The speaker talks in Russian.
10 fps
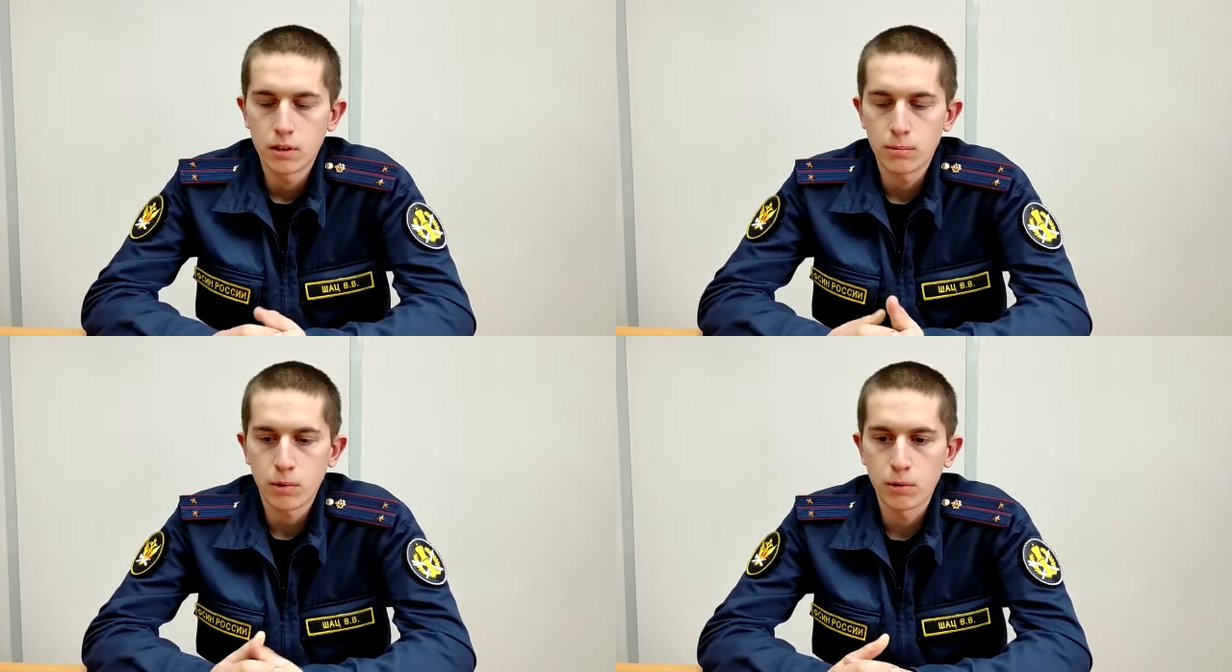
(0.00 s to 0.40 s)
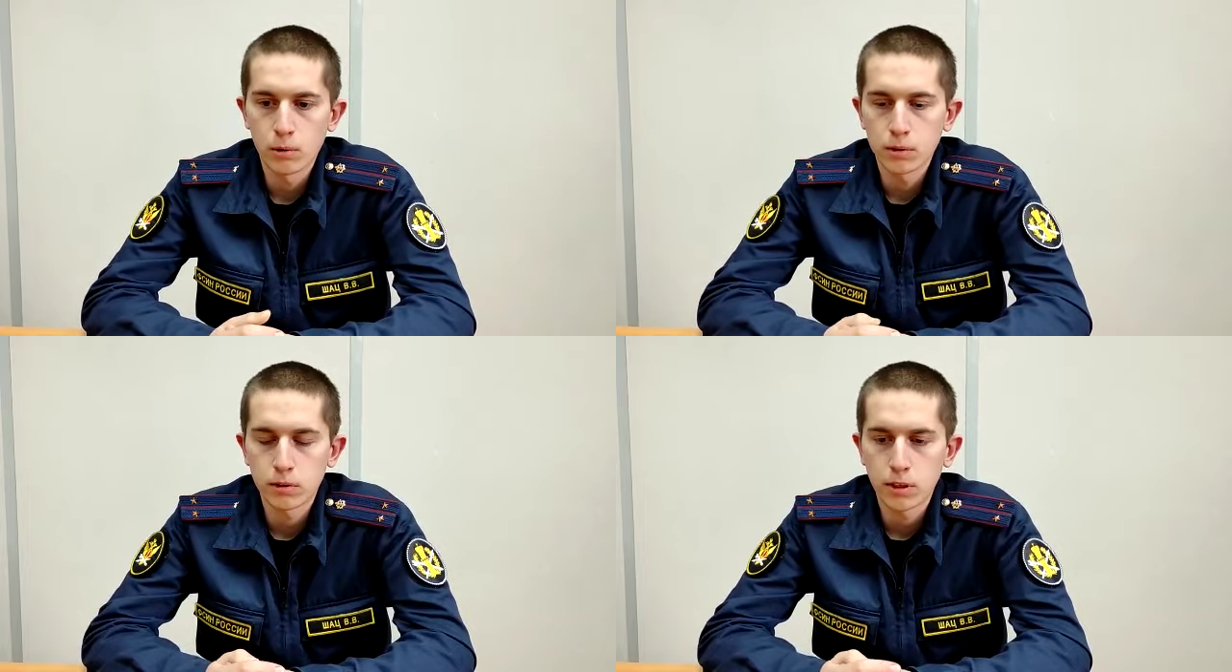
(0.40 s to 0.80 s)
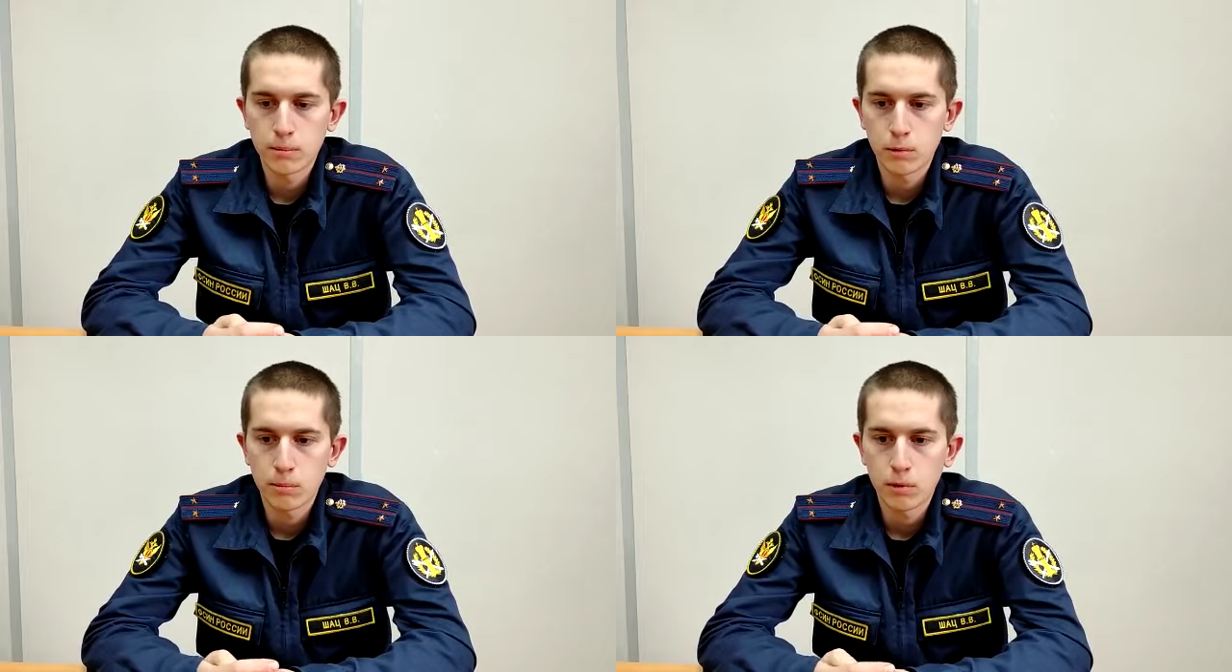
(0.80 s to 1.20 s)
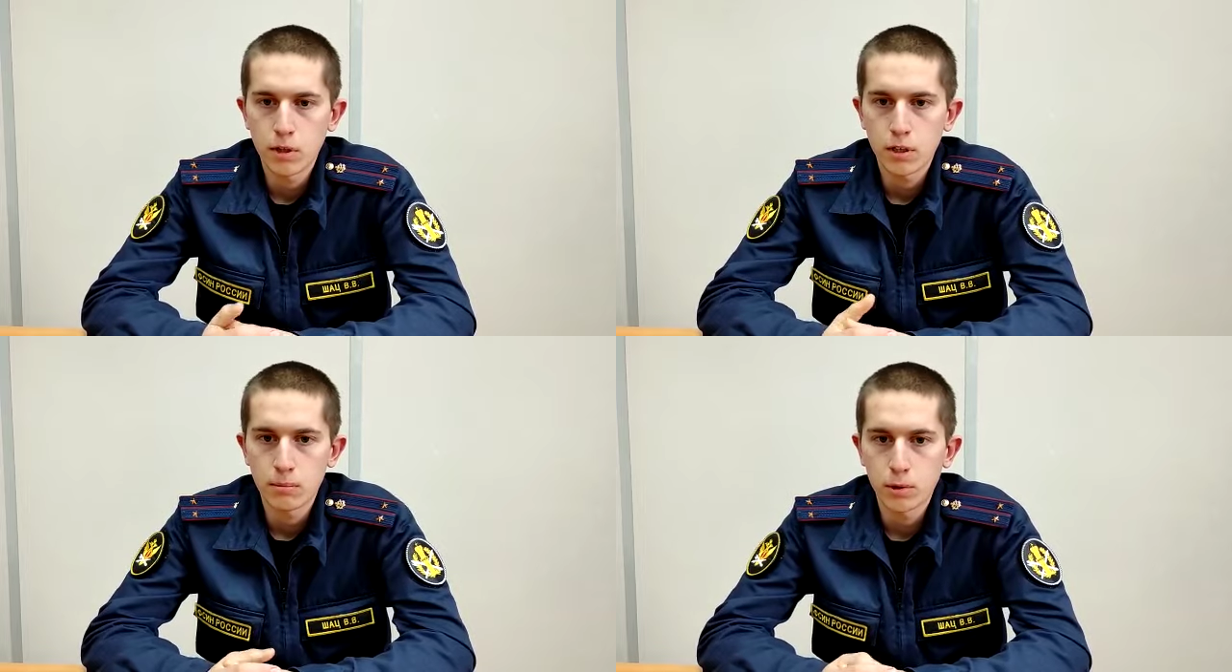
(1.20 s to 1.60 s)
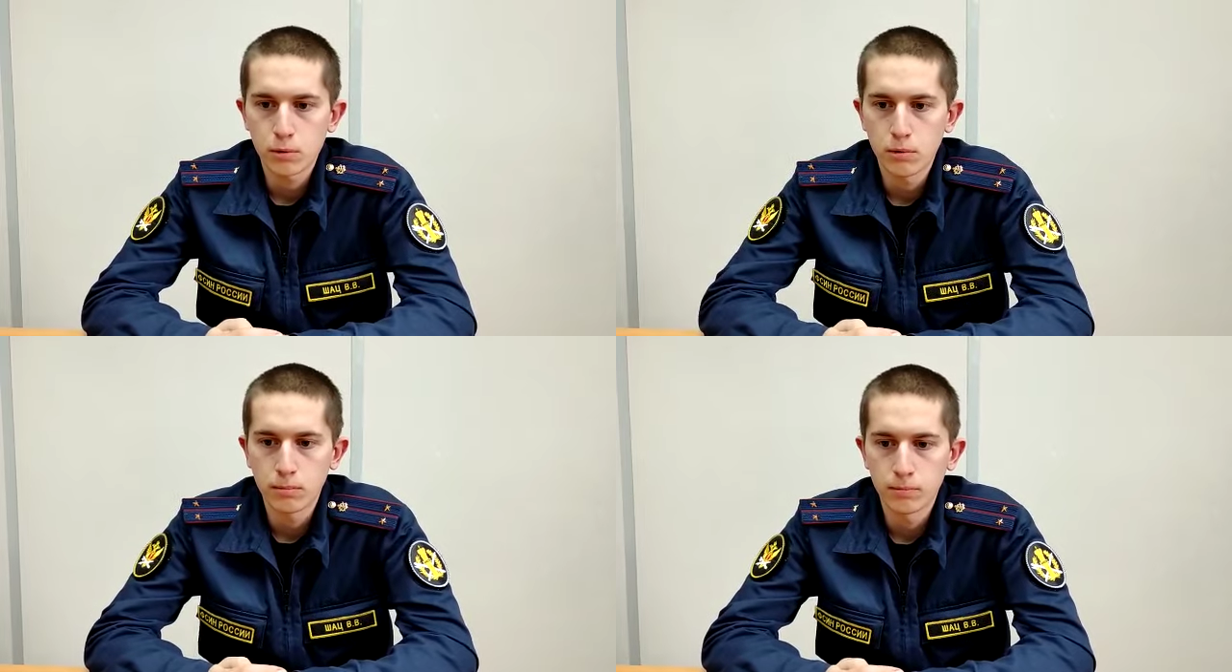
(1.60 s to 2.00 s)
и продолжил за ним наблюдение
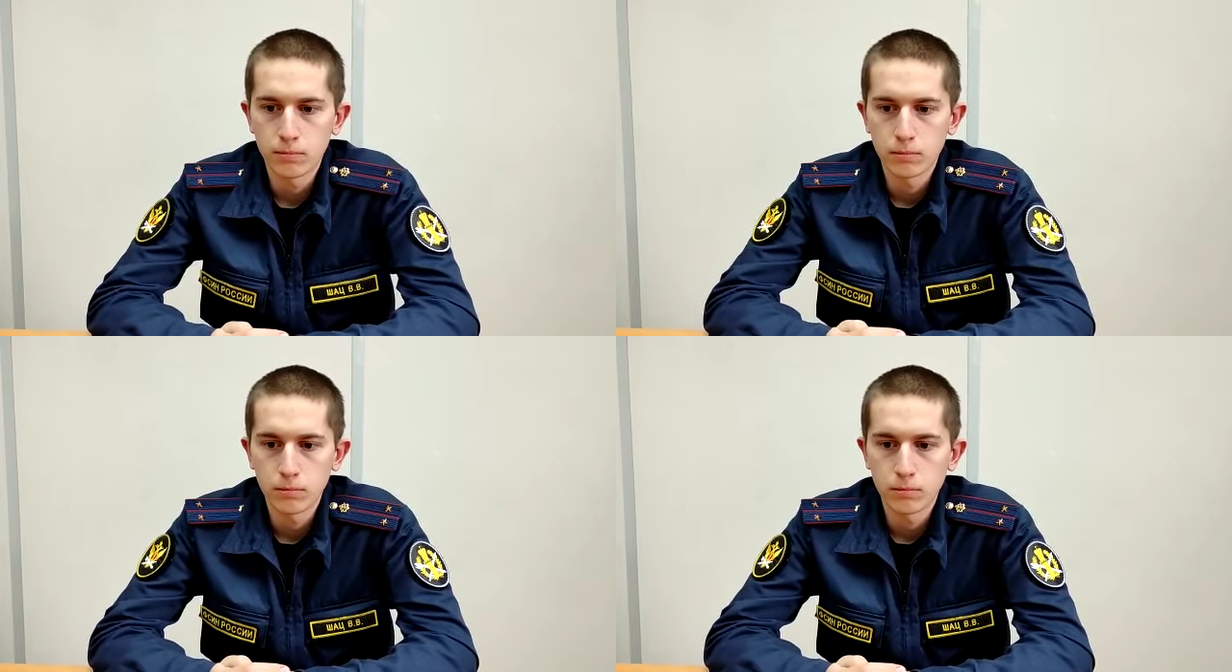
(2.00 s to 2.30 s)
пешком.